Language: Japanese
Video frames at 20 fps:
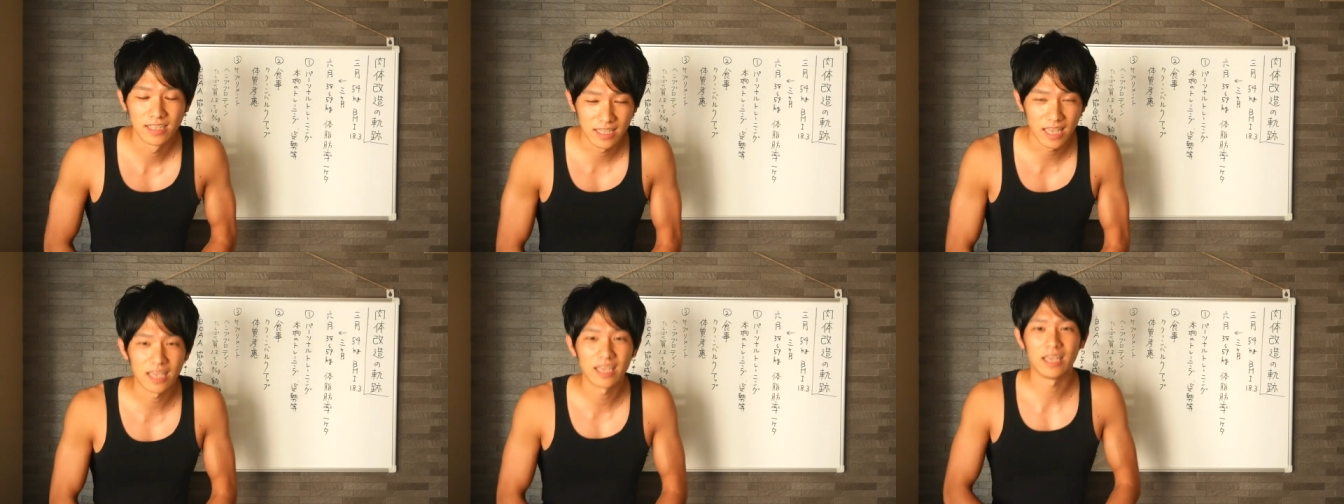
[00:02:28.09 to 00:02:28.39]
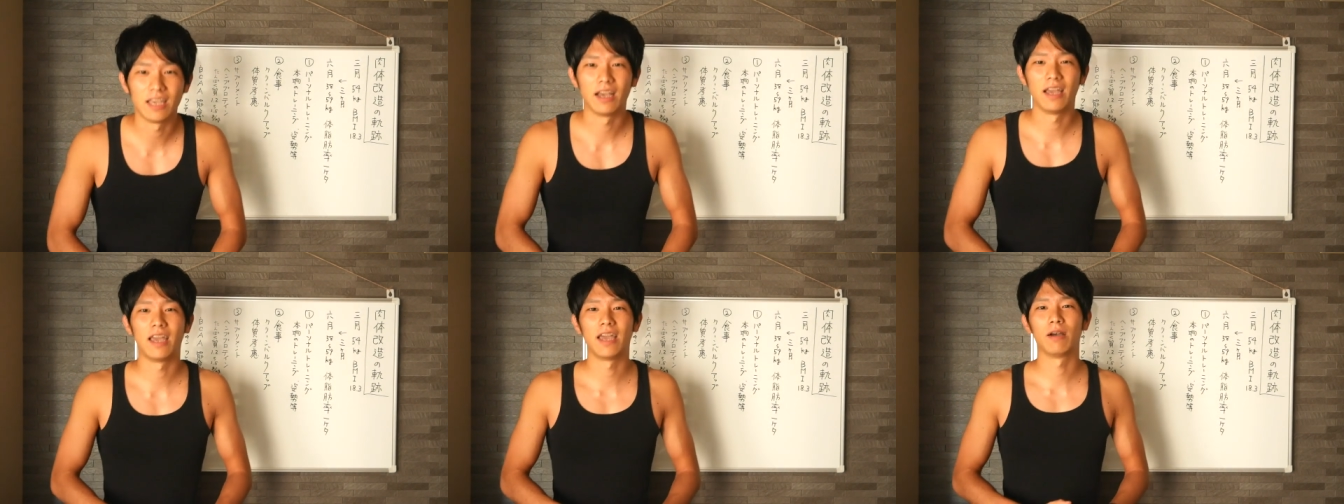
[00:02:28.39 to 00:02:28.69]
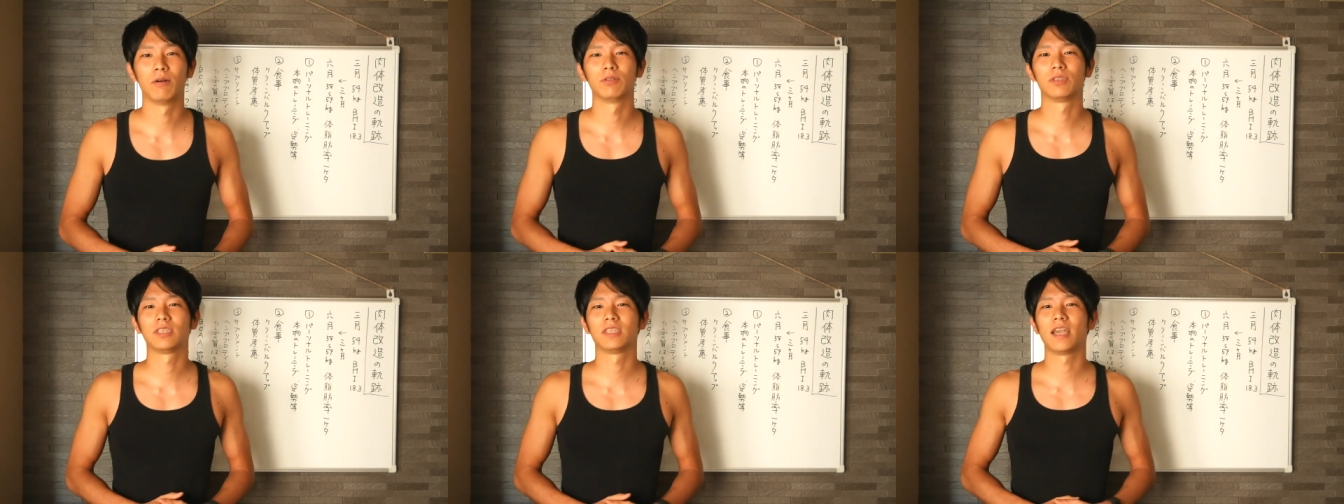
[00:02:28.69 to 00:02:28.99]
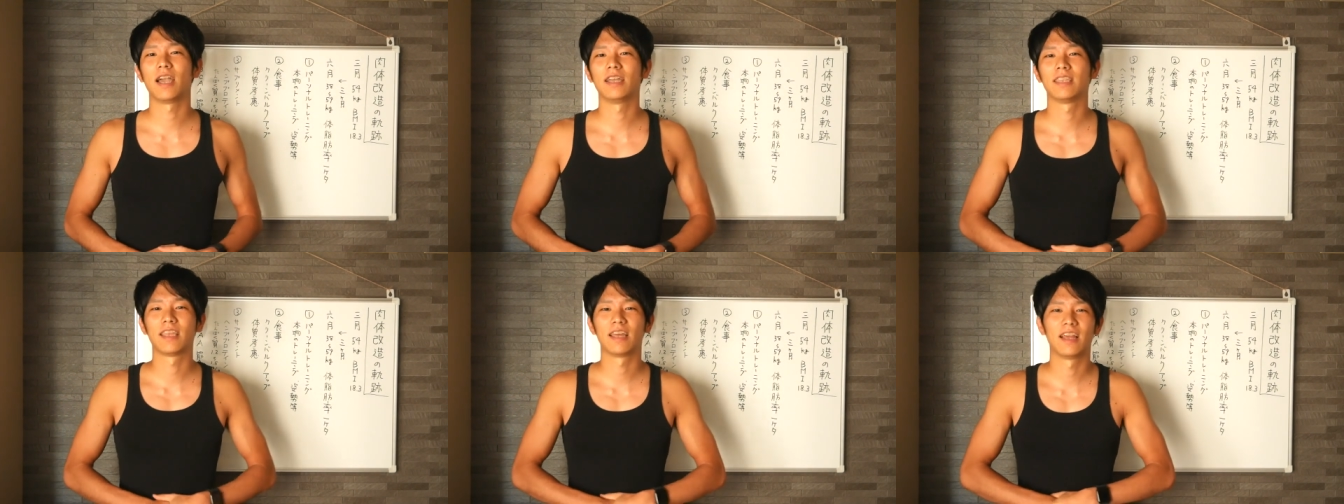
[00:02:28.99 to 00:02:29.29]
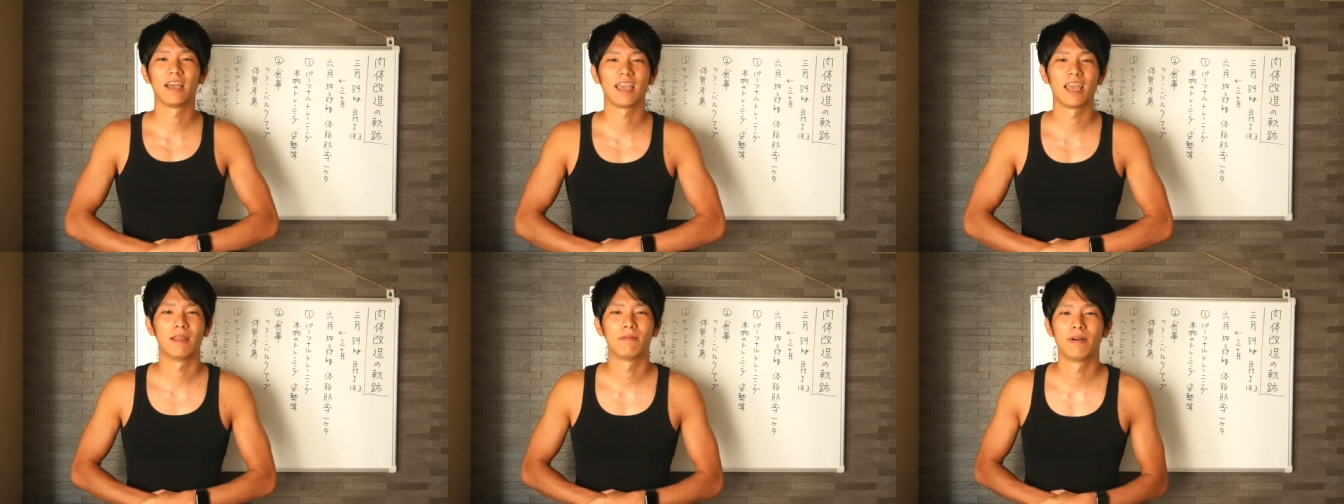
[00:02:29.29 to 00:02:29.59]
ぜひ、えー、お付き合いいた
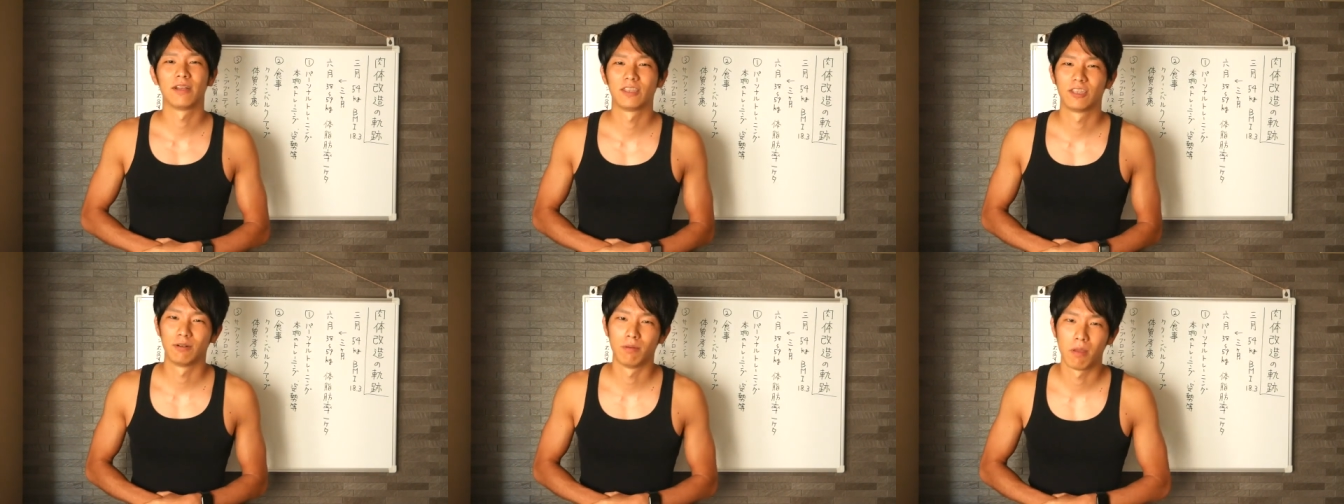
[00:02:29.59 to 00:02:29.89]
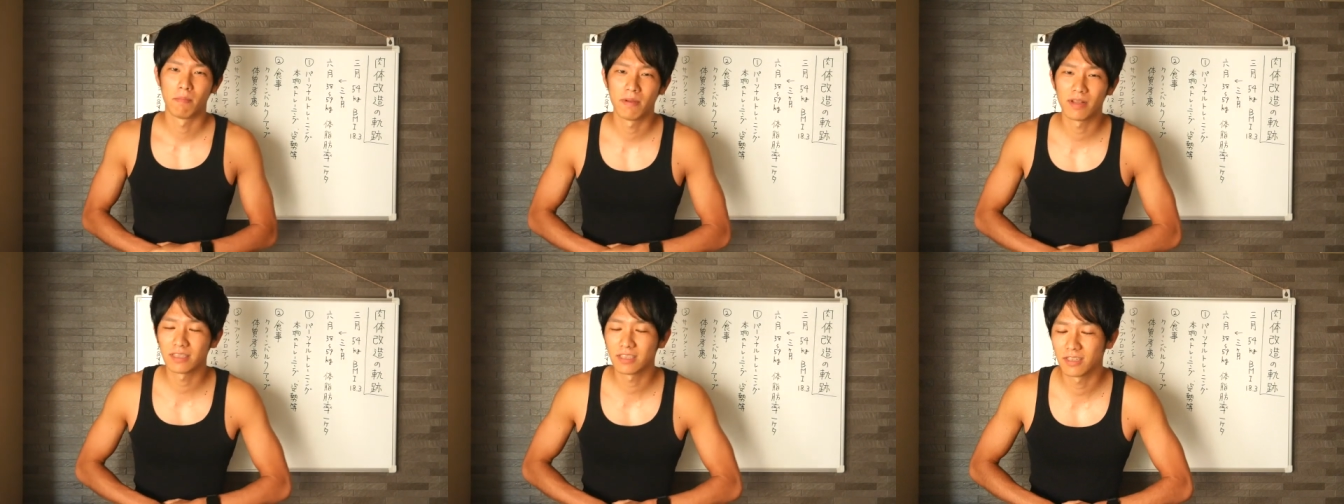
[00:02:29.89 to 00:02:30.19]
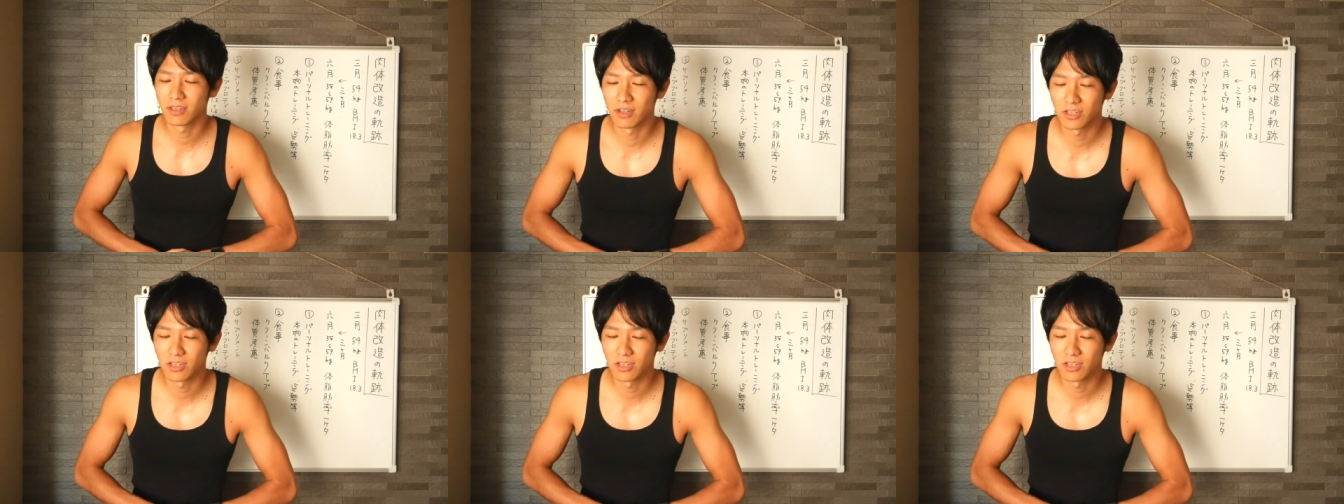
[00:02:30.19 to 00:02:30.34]
だければと思います。